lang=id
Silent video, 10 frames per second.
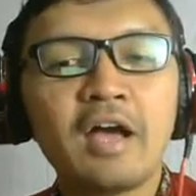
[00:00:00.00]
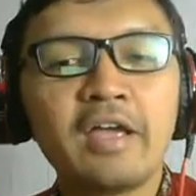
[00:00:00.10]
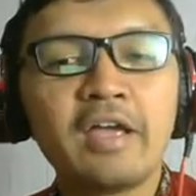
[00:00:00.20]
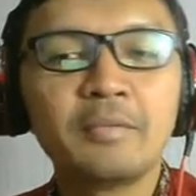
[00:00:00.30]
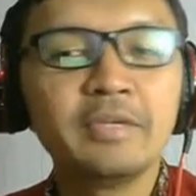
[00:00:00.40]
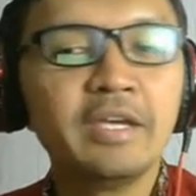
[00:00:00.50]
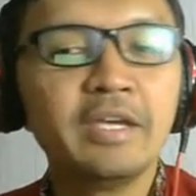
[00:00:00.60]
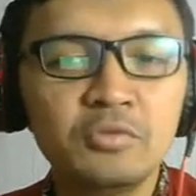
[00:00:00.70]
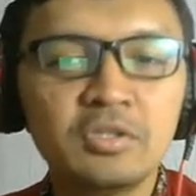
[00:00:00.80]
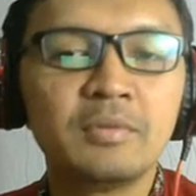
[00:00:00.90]
Kayak yang namanya
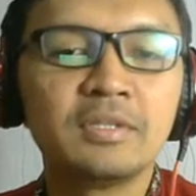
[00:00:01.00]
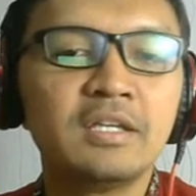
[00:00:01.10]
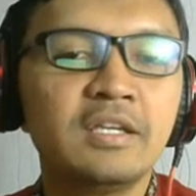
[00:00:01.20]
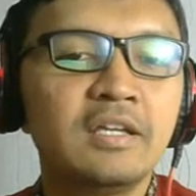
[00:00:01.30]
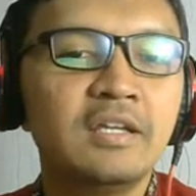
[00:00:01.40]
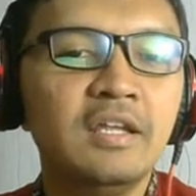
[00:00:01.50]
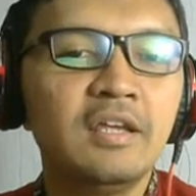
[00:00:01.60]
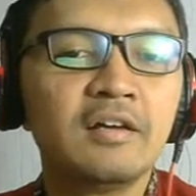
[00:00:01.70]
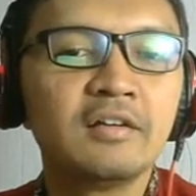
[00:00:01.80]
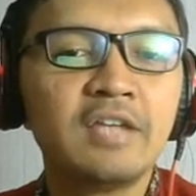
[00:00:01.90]
ilmu sama saja.
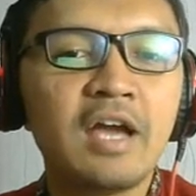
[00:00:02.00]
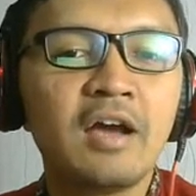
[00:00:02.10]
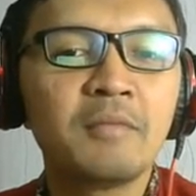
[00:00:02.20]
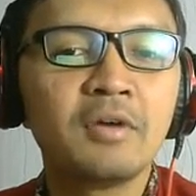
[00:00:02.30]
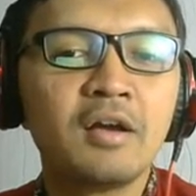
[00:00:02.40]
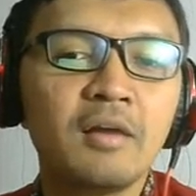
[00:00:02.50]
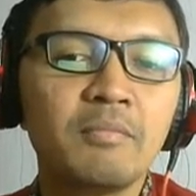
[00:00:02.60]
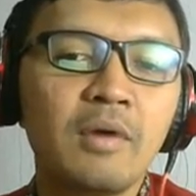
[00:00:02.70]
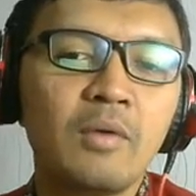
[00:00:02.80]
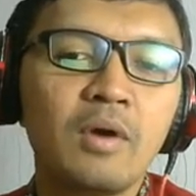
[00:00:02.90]
Jadi eh, jangan
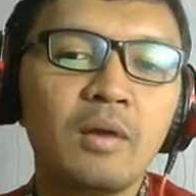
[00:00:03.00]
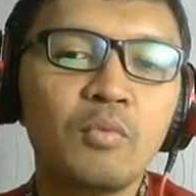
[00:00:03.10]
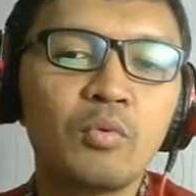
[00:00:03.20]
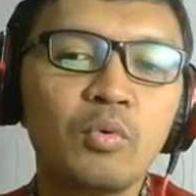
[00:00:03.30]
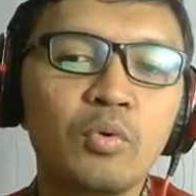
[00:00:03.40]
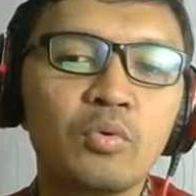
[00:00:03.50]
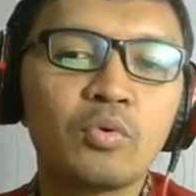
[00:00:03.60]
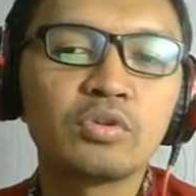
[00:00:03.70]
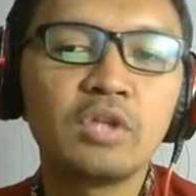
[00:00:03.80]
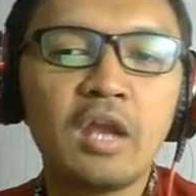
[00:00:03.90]
menganggap bahwa buku
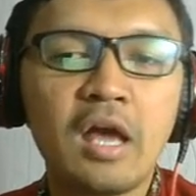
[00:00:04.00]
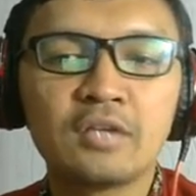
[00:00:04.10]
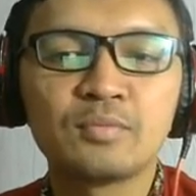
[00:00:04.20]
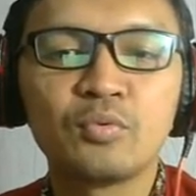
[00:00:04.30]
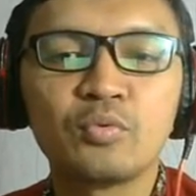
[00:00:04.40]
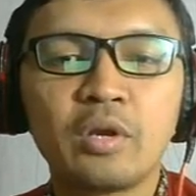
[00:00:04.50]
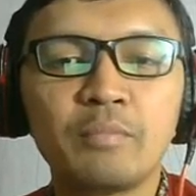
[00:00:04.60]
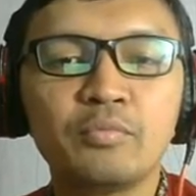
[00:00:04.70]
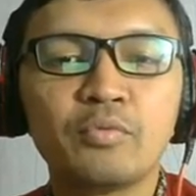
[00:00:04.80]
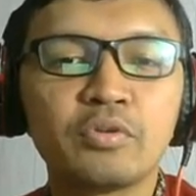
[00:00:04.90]
kurtilas, buku
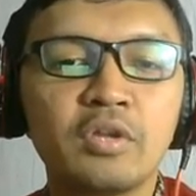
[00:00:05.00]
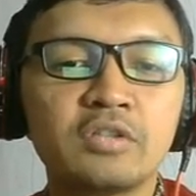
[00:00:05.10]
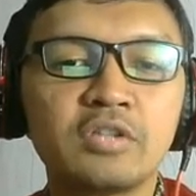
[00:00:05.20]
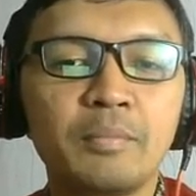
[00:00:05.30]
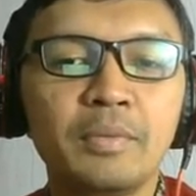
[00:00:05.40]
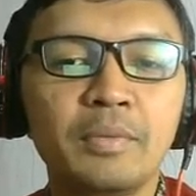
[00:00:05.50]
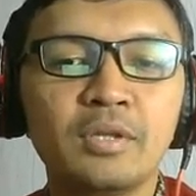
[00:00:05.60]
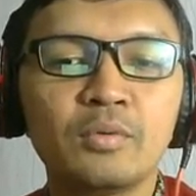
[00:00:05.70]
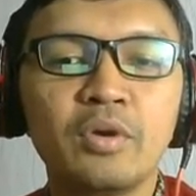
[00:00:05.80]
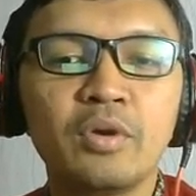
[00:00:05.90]
rep, kurtilas
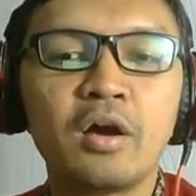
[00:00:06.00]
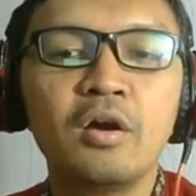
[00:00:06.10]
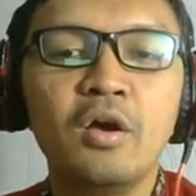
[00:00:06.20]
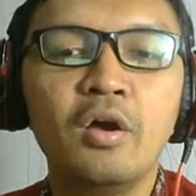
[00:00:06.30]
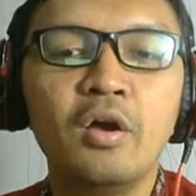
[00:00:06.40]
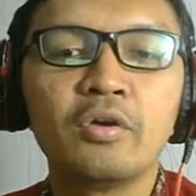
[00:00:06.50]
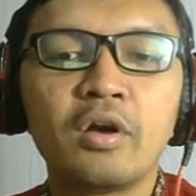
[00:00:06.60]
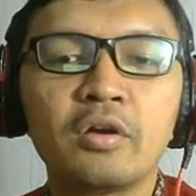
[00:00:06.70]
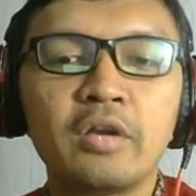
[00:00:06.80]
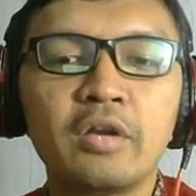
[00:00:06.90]
revisi itu yang
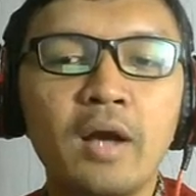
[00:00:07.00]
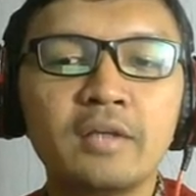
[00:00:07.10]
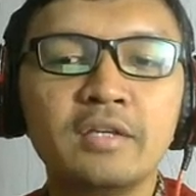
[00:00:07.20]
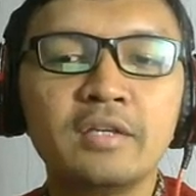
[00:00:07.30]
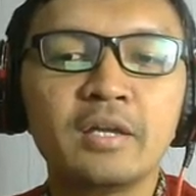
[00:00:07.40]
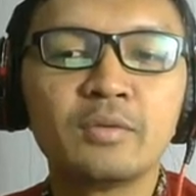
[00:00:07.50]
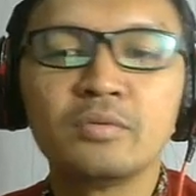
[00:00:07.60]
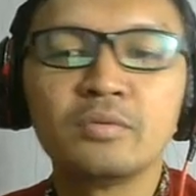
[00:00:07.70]
yang dewanya gitu.